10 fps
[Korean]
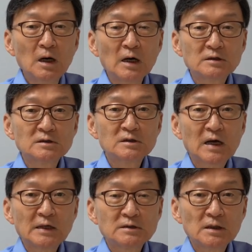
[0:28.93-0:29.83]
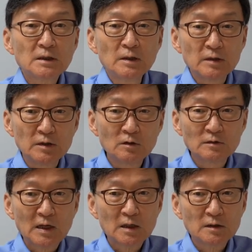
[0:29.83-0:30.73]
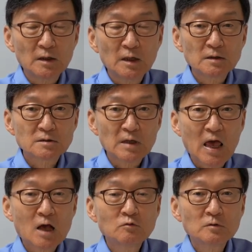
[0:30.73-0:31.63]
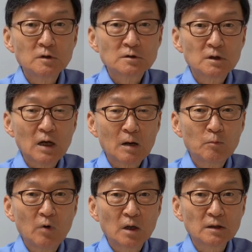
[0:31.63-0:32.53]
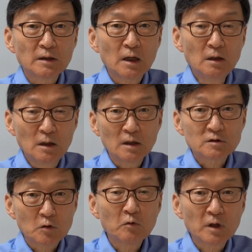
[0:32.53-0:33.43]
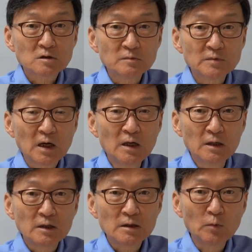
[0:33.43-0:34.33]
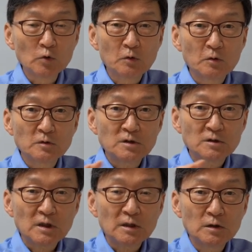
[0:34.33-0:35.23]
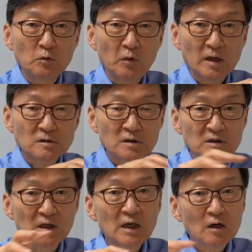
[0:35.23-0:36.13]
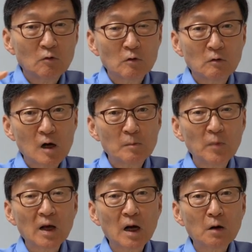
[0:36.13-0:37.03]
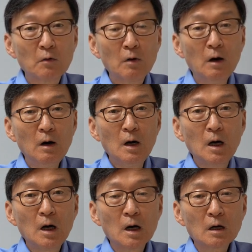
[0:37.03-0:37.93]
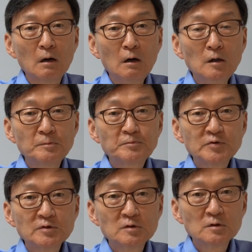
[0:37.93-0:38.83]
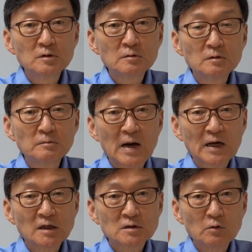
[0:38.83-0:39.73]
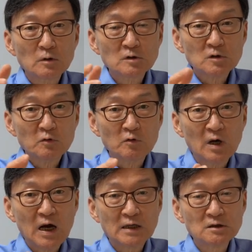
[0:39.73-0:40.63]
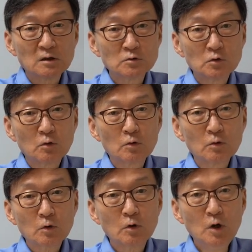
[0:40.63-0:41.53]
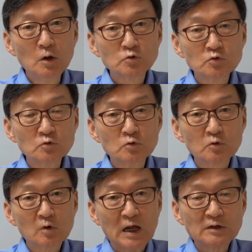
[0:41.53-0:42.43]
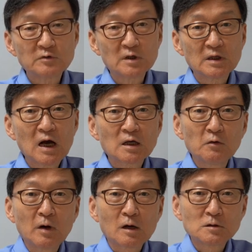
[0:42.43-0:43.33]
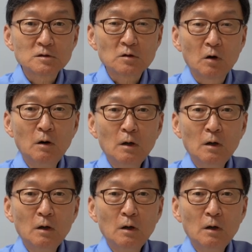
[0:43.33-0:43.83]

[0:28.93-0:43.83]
아, 지금까지 이런 나라들에서 해군기지를 확보하는데 아, 성공했습니다. 이 모든 것이 이제 인도양에서 제해권을 확보해 갖고 아, 걸프만에서 오는 석유가 안정적으로 중국으로 갈 수 있게 하기 위한 것이죠.